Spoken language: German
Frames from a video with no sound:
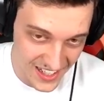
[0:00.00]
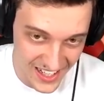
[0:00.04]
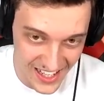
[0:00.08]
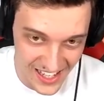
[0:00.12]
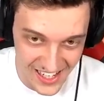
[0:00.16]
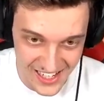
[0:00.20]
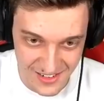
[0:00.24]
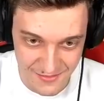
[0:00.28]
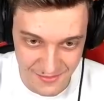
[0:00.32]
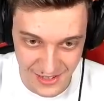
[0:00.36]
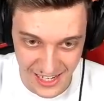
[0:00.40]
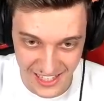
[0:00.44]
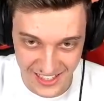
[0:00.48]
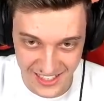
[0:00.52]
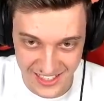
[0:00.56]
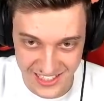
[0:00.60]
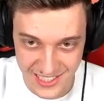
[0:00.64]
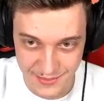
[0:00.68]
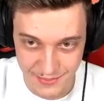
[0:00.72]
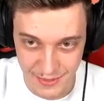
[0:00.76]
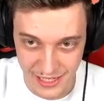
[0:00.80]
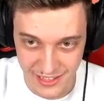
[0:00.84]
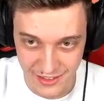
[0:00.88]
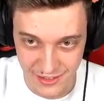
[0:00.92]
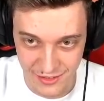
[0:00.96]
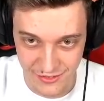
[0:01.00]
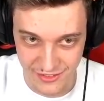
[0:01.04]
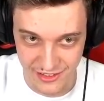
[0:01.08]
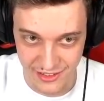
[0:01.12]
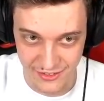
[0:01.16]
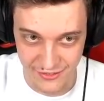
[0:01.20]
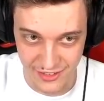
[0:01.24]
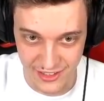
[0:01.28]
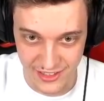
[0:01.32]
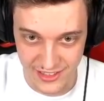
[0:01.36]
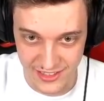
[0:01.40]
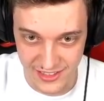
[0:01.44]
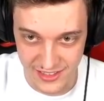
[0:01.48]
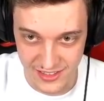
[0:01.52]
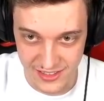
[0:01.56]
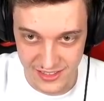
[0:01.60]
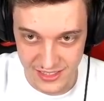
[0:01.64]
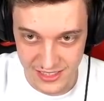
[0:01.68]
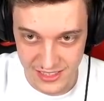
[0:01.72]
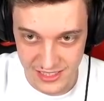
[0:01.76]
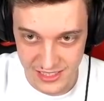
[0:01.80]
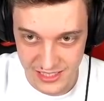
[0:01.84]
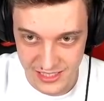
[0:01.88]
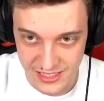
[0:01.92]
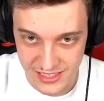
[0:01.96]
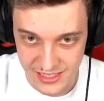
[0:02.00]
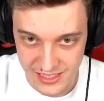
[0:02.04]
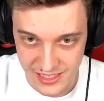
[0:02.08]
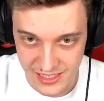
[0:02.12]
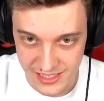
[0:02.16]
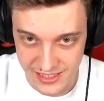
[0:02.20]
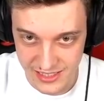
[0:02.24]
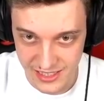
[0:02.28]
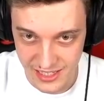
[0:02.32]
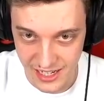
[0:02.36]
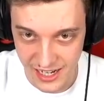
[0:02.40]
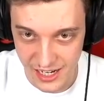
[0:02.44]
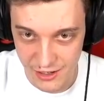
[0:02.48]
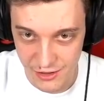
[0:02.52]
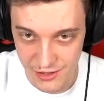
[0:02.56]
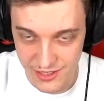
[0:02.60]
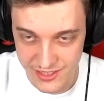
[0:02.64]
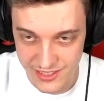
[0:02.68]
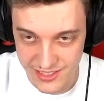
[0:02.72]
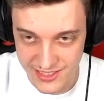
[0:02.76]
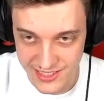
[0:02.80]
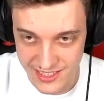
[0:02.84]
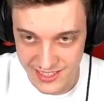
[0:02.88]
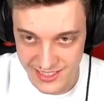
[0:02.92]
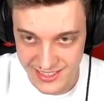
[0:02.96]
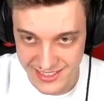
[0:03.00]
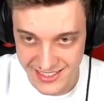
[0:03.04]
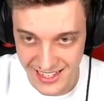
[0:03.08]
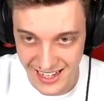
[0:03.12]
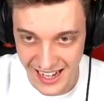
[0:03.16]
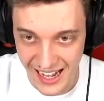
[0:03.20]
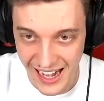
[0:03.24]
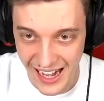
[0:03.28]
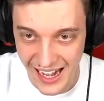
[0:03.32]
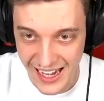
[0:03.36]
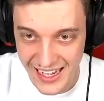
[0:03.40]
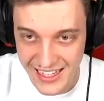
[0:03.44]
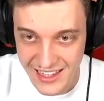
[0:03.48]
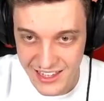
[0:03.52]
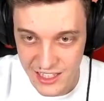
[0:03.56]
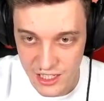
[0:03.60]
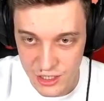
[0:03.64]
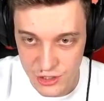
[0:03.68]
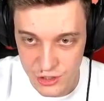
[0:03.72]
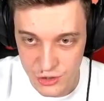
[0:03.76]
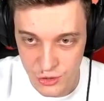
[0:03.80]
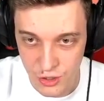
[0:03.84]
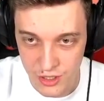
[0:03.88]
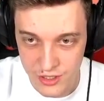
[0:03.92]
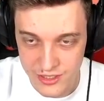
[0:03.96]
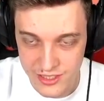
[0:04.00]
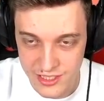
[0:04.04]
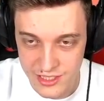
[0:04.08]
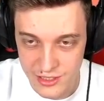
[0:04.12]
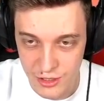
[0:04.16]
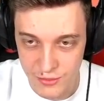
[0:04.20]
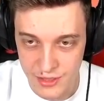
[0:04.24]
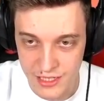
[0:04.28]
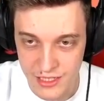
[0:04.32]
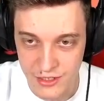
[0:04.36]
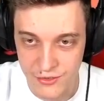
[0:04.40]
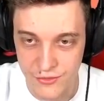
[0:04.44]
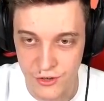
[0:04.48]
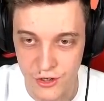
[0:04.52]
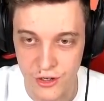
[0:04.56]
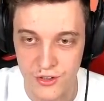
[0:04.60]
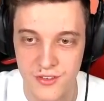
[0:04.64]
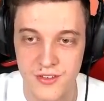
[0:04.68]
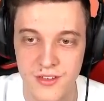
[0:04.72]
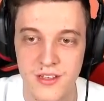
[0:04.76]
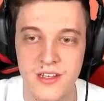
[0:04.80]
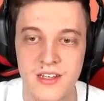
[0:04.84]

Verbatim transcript: Alter, mein Respekt auf jeden Fall hier. Hat Hyra tatsächlich eindeutig nochmal gewonnen.